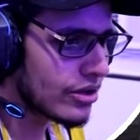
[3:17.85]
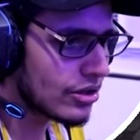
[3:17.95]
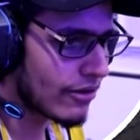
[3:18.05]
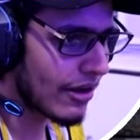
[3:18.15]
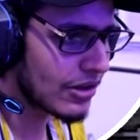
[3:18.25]
ये
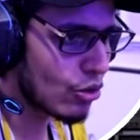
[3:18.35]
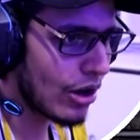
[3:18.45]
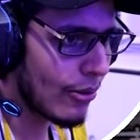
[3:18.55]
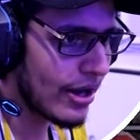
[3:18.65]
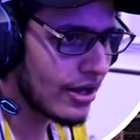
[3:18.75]
दरवाज़ा
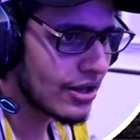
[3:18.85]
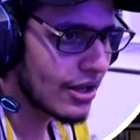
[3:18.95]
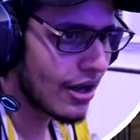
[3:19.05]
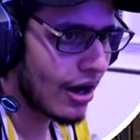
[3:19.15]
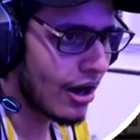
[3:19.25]
खुला हुआ है
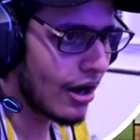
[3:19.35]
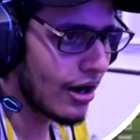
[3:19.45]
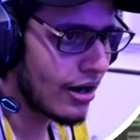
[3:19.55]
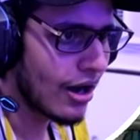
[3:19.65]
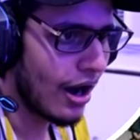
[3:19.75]

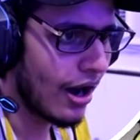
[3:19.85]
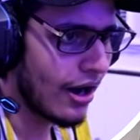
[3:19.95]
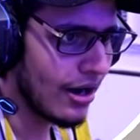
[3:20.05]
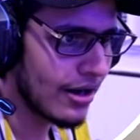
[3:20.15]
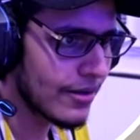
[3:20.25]
हाँ
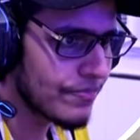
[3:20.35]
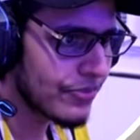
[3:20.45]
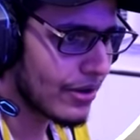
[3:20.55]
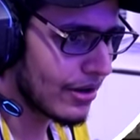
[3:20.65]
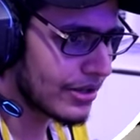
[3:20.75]

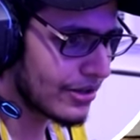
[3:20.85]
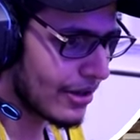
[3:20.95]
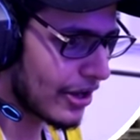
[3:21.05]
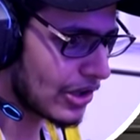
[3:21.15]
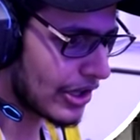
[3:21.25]
हाँ
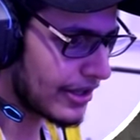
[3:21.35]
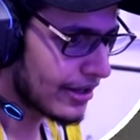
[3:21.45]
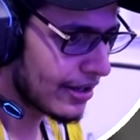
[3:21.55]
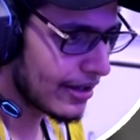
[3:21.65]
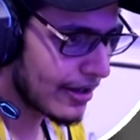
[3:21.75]
एक
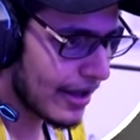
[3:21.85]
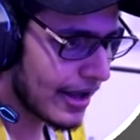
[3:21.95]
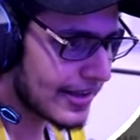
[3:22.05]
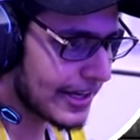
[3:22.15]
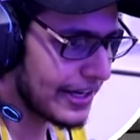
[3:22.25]
सेकंड
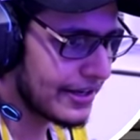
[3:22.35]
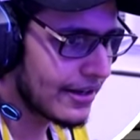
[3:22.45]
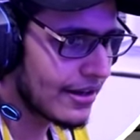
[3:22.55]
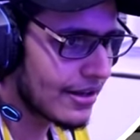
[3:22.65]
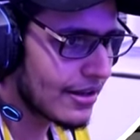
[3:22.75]
एक
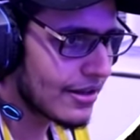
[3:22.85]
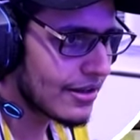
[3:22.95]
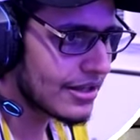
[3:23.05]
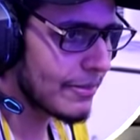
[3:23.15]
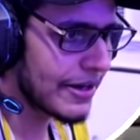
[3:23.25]

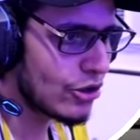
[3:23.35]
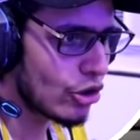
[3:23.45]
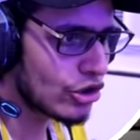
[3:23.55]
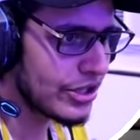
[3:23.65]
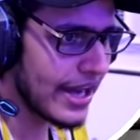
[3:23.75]
सेकंड ये मेन
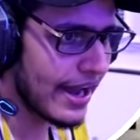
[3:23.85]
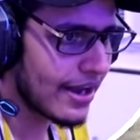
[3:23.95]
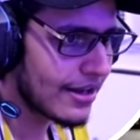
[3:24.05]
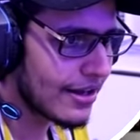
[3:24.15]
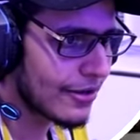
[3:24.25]
डोर तो नहीं है
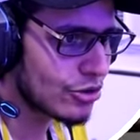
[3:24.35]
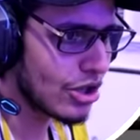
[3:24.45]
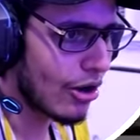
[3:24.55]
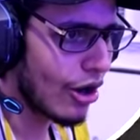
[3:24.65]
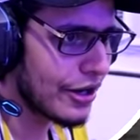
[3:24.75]
रुक
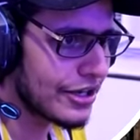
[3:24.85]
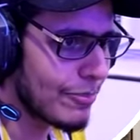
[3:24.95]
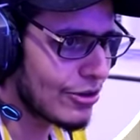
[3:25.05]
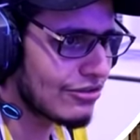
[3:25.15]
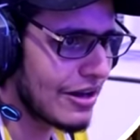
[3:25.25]
जाओ अरे ये
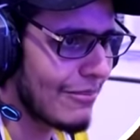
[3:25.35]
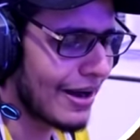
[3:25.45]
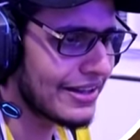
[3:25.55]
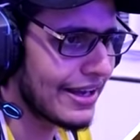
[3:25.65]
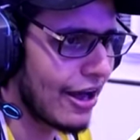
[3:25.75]
पुलिस वाले
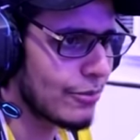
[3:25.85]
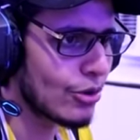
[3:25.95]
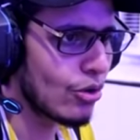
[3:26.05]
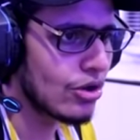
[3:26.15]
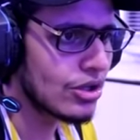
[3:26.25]
मार देंगे यार मेरे
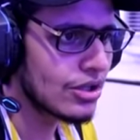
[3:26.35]
को